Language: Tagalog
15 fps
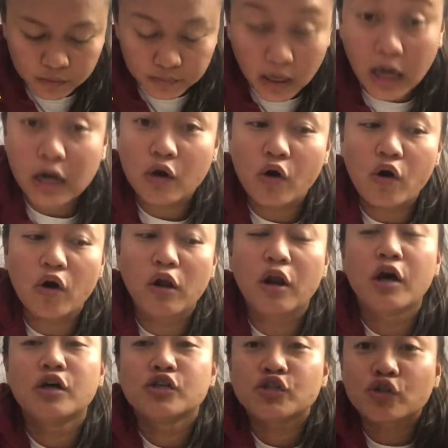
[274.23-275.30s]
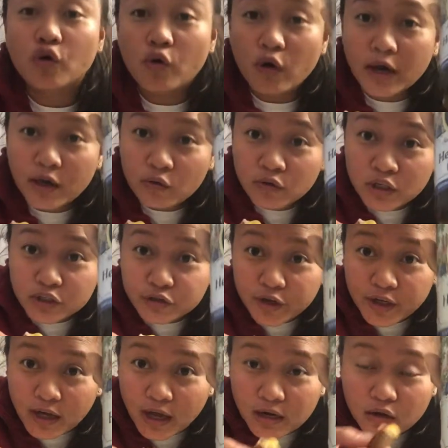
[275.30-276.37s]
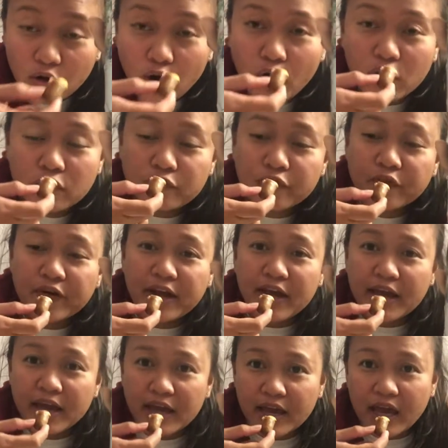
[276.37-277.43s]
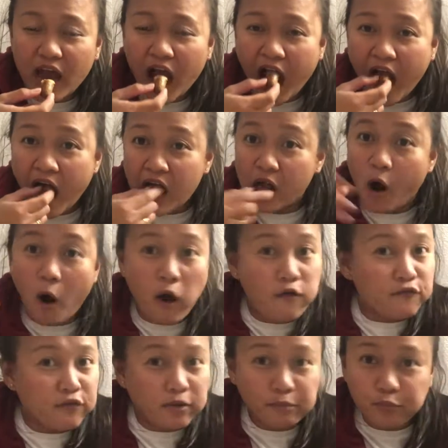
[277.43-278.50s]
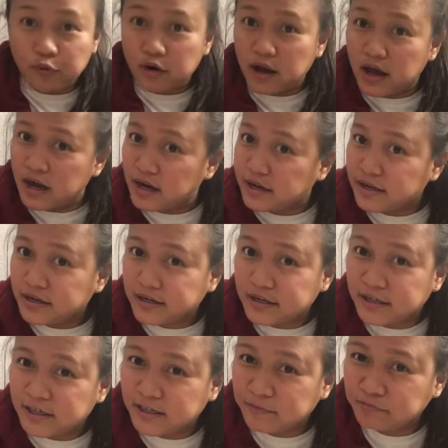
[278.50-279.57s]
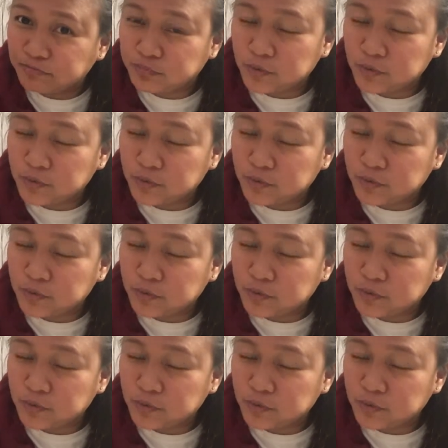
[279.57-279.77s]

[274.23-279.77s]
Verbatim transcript: alcohol so I only drink alcohol free from Pulana